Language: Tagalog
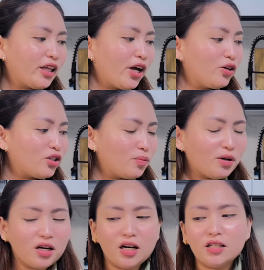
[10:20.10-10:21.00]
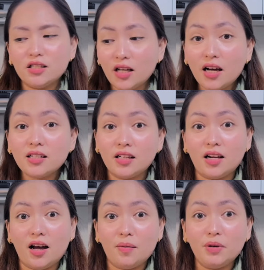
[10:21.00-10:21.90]
tayo sa mga snacks na
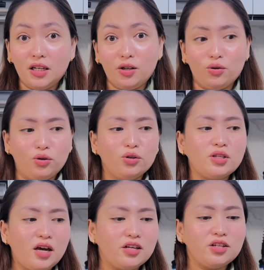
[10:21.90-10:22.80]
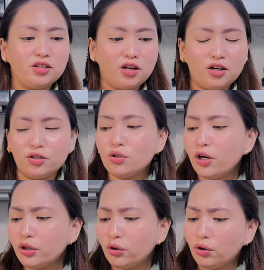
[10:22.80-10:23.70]
nabili ko sa SNR. So,
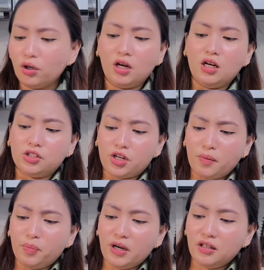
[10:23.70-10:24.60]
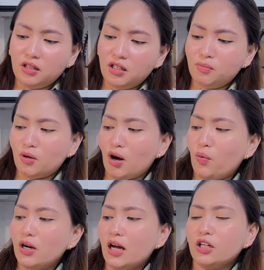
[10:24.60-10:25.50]
ito, syempre, hindi rin
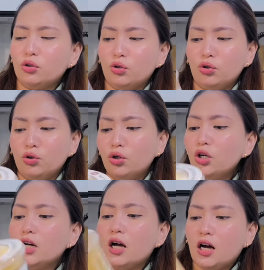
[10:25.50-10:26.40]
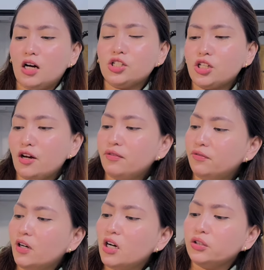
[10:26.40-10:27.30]
mawawala ito. Uh, Chef
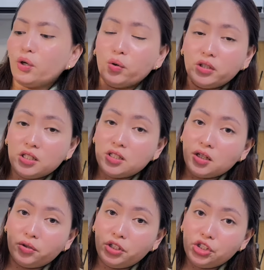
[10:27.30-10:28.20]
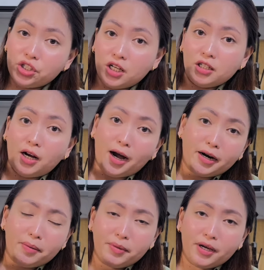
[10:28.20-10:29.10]
Tony's na original
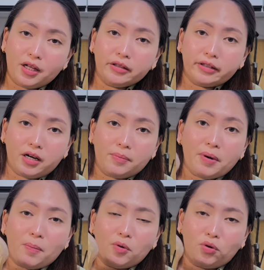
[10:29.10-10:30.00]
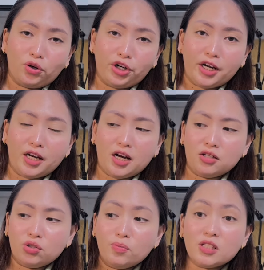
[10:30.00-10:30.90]
caramel na popcorn.
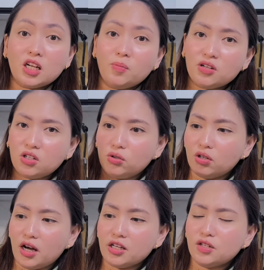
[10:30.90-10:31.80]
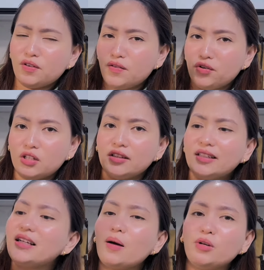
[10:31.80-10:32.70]
Ayan. So, masarap kasi ito, guys. Favorite
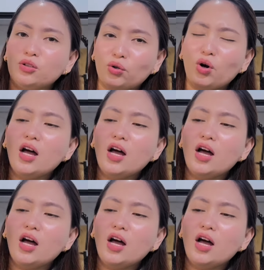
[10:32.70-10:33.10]
din namin to.